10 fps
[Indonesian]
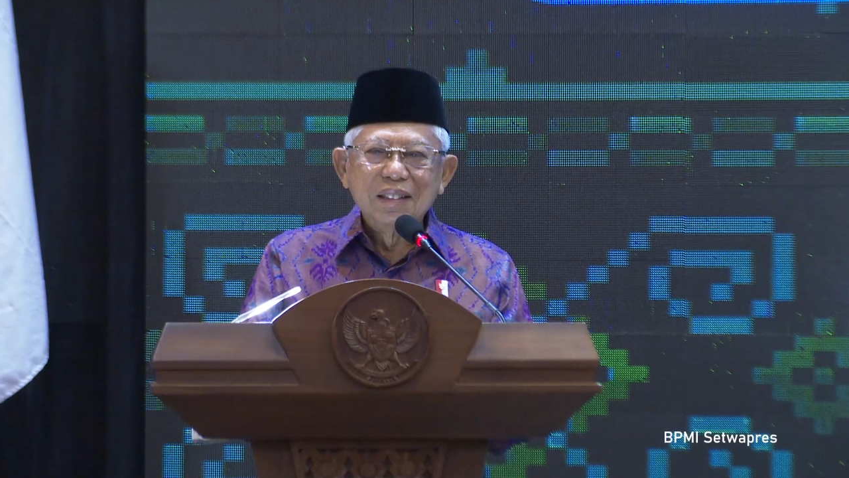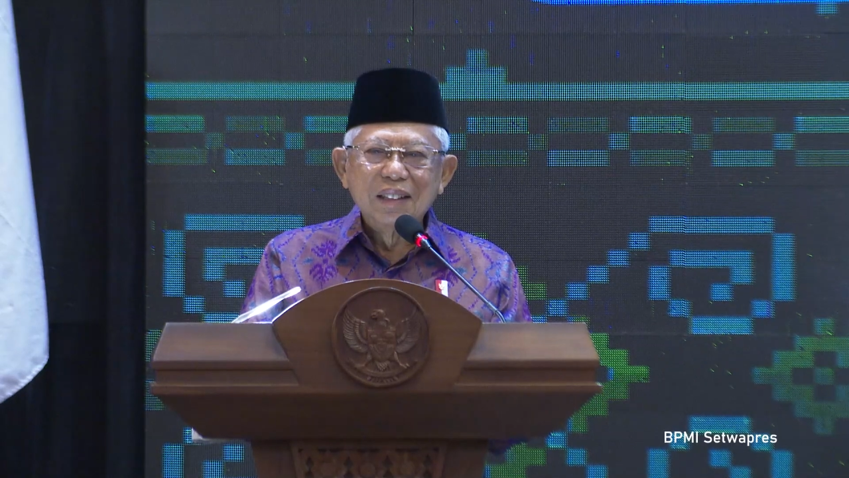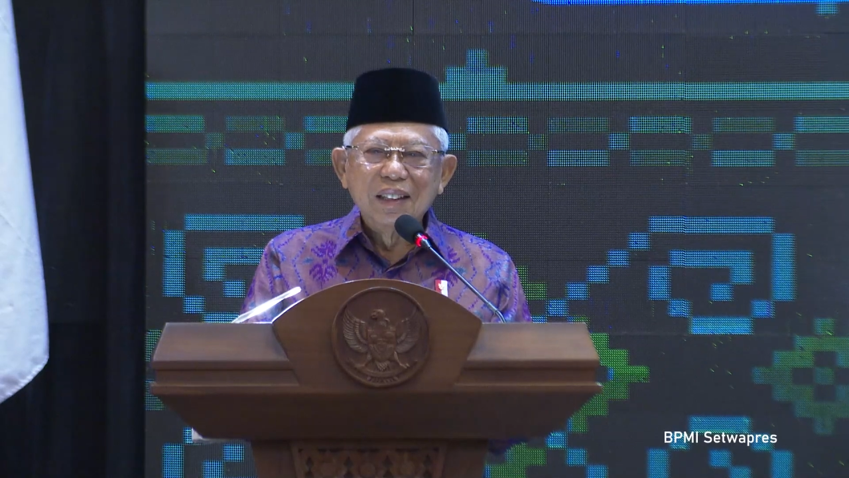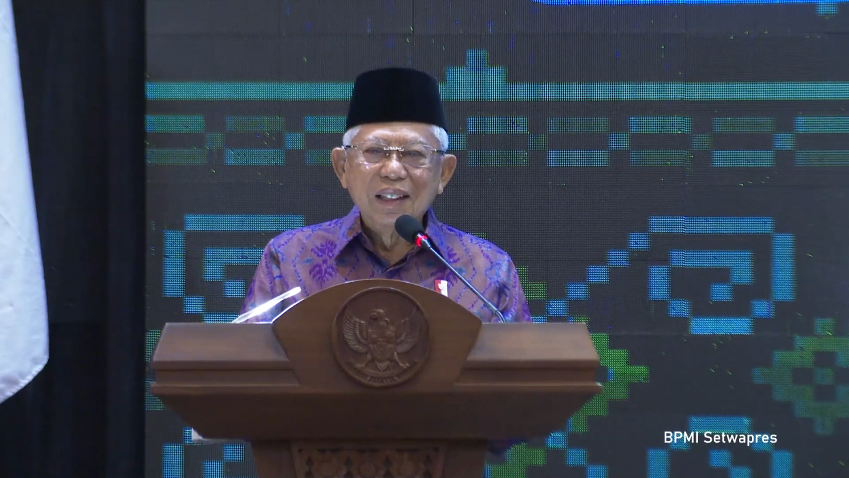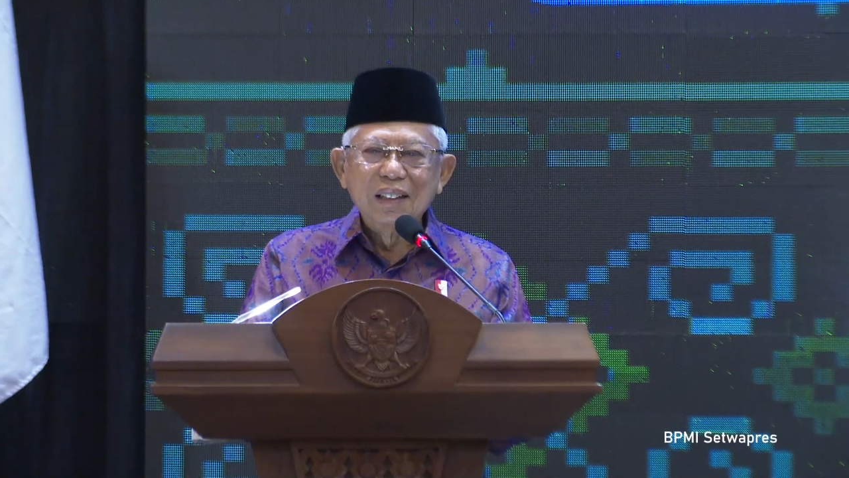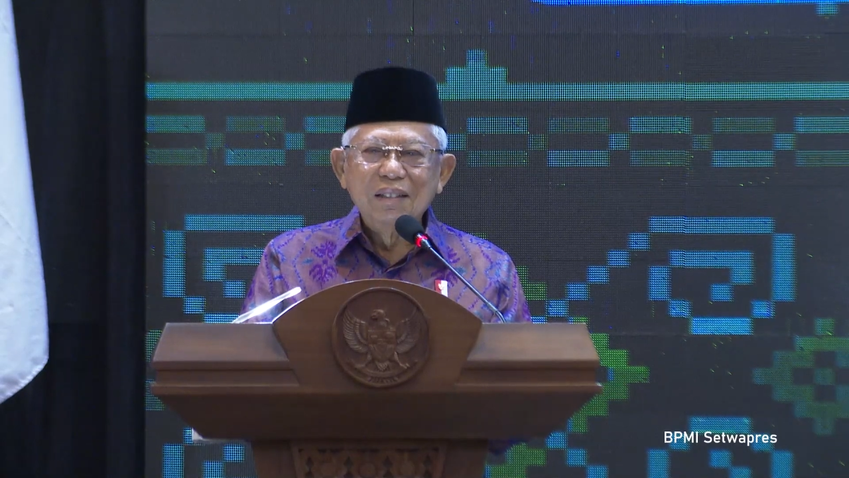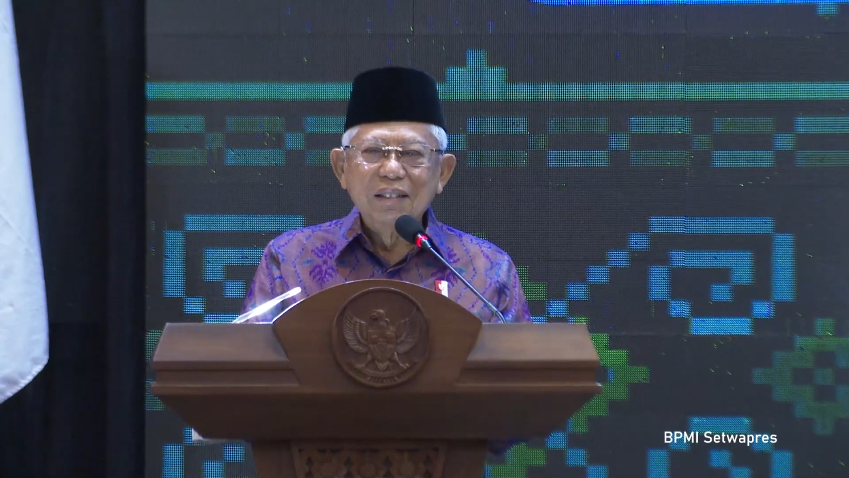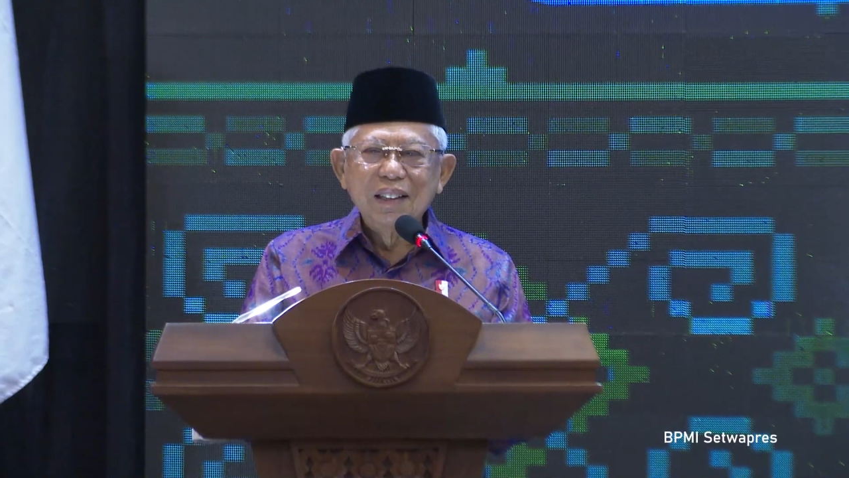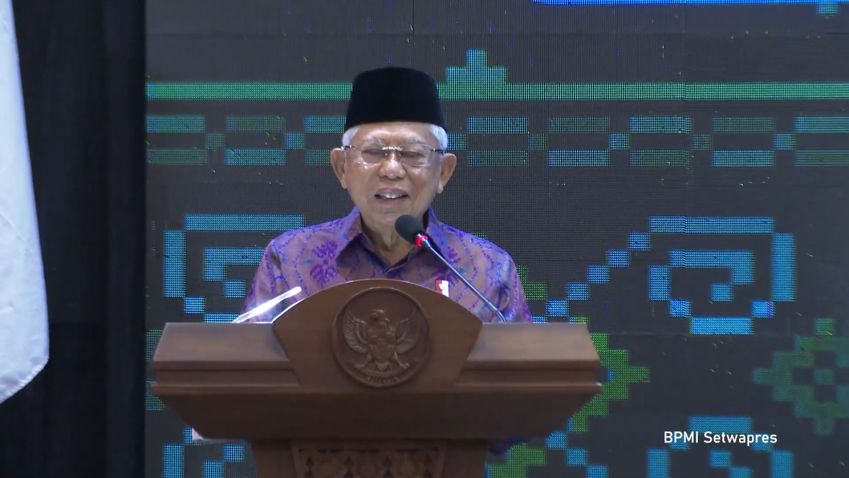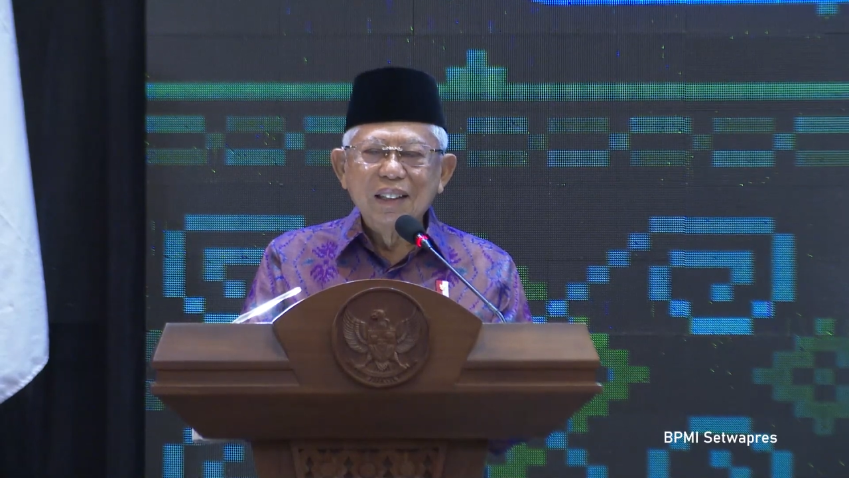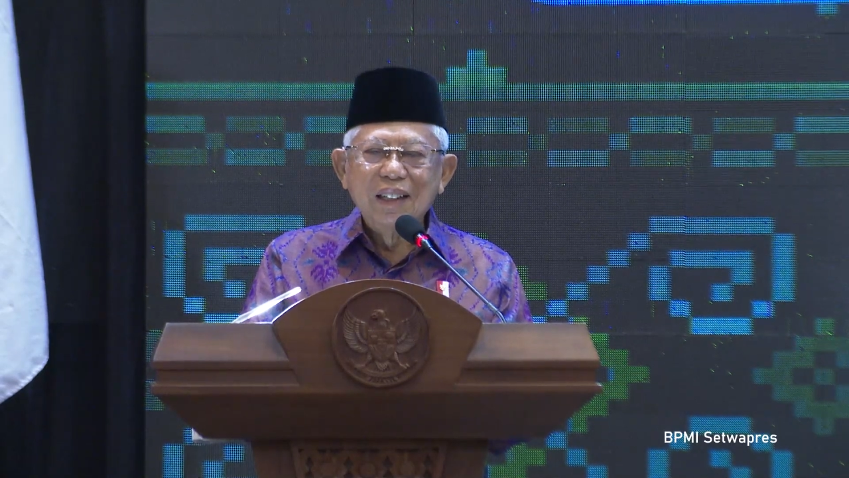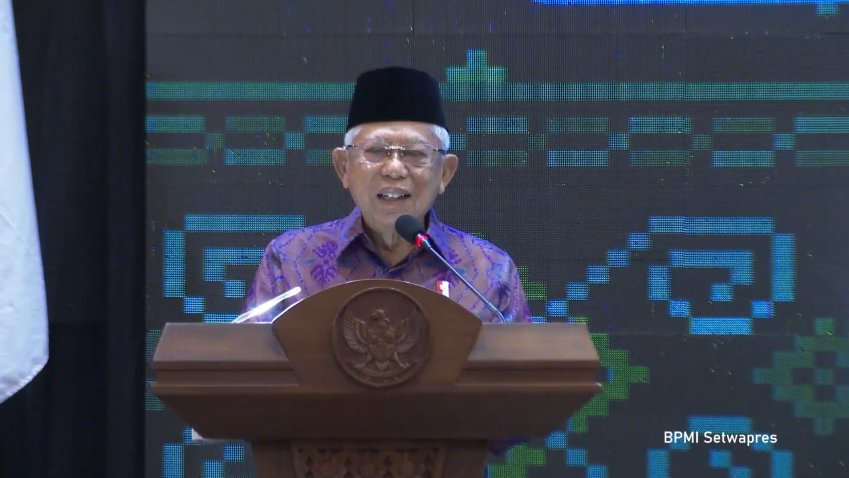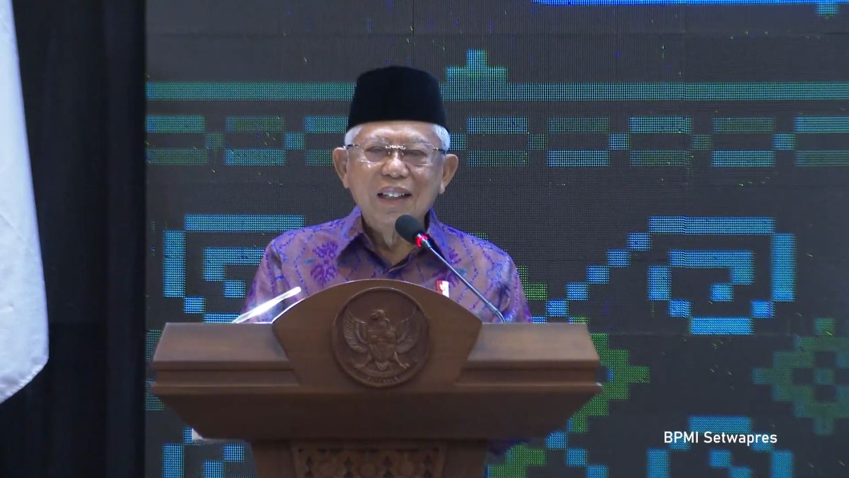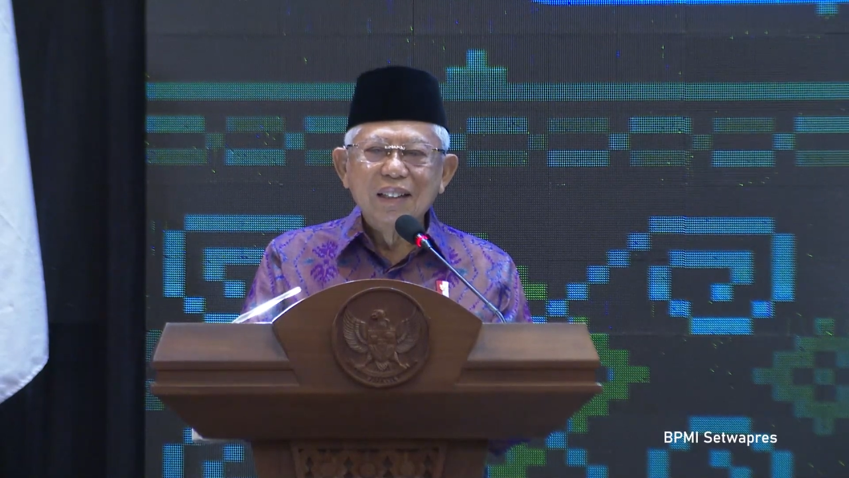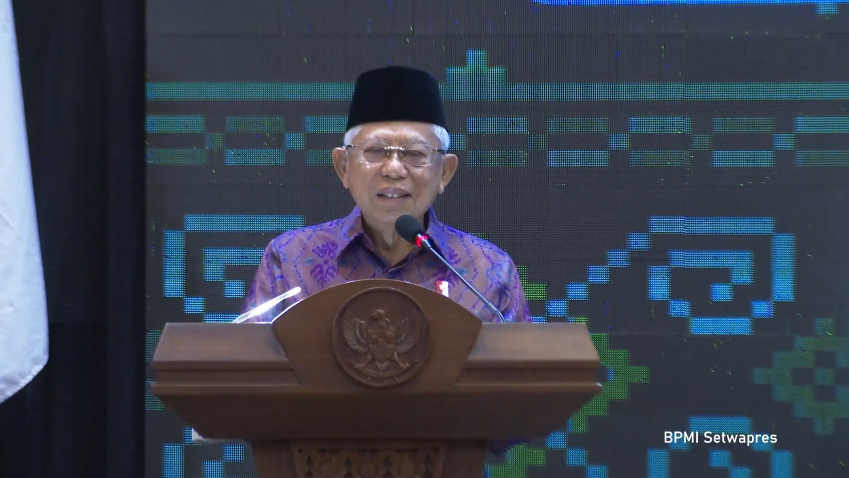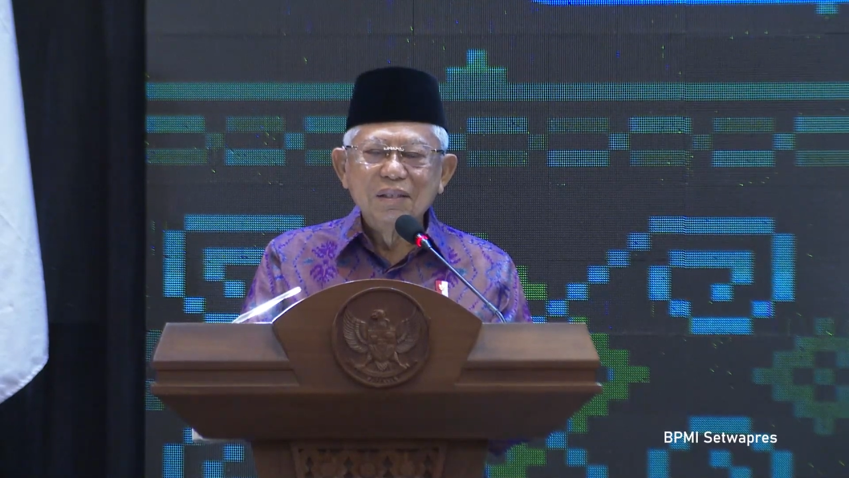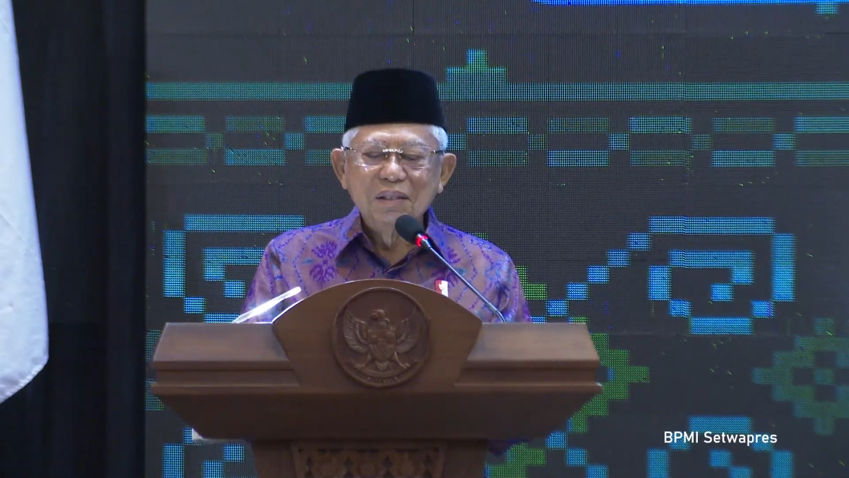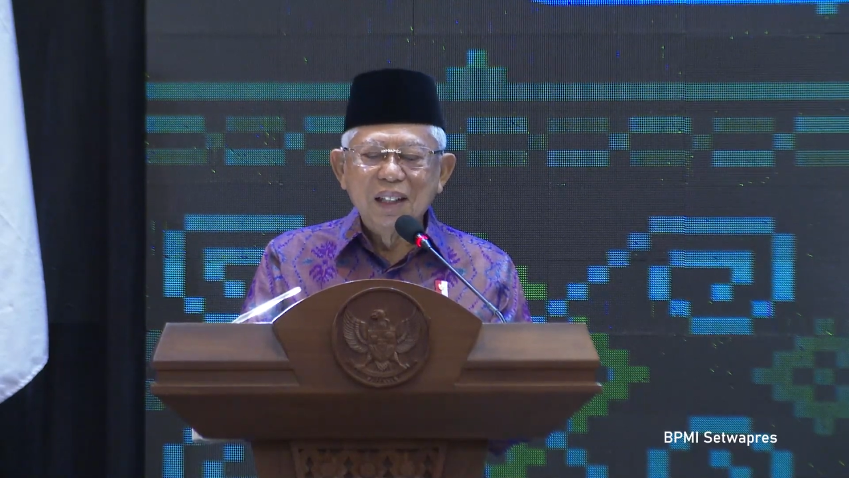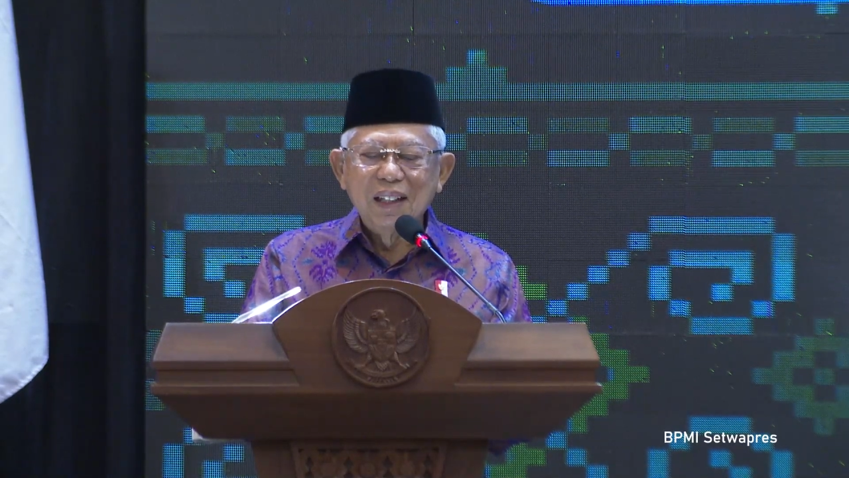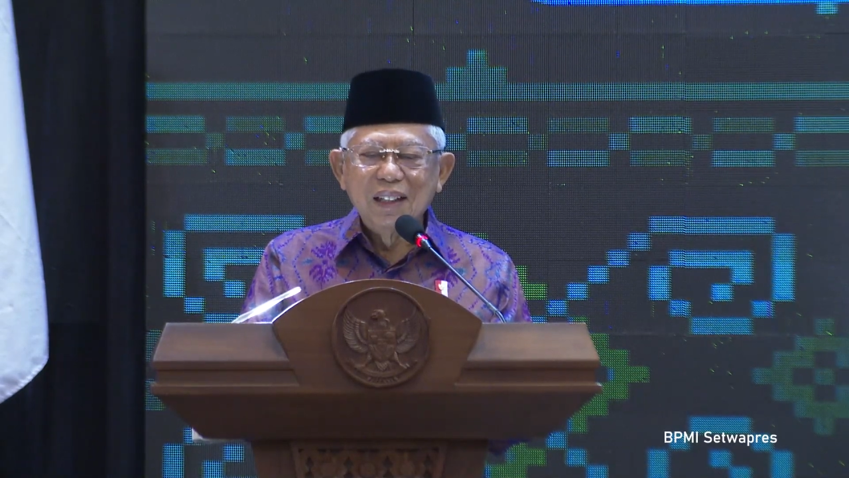karena itu ketika
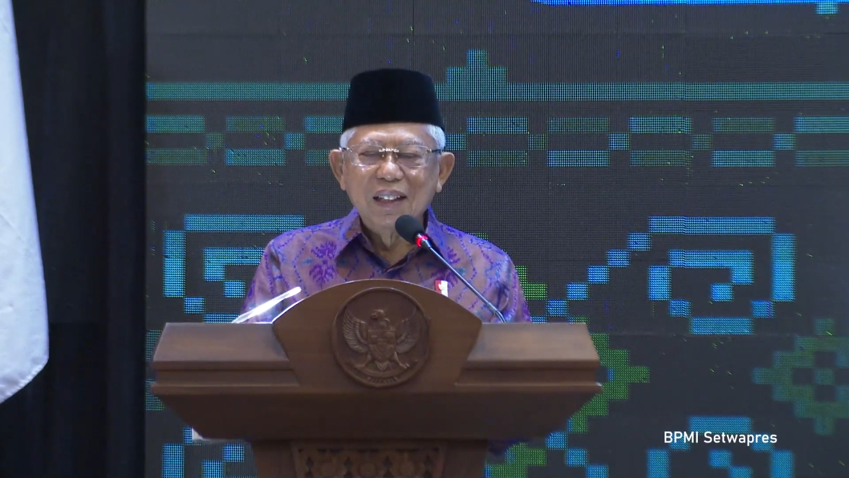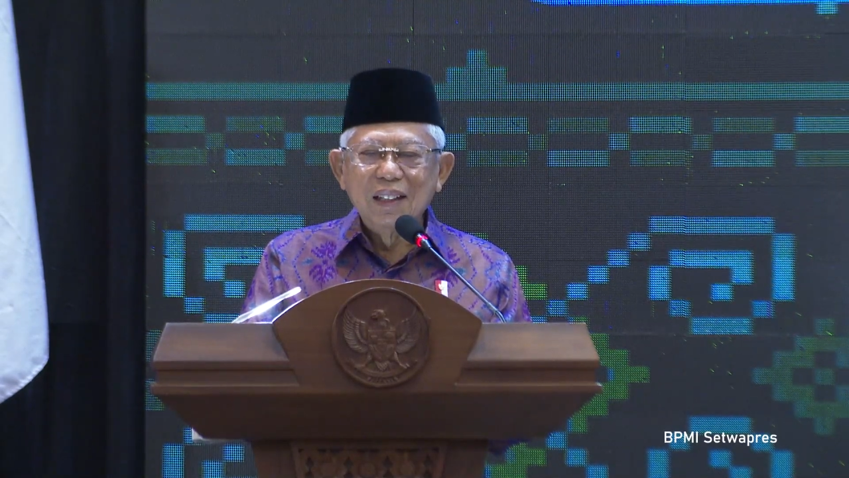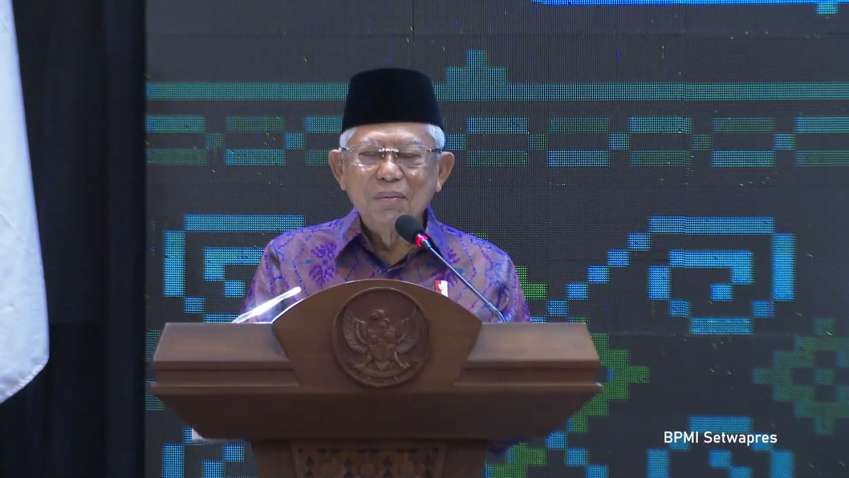saudara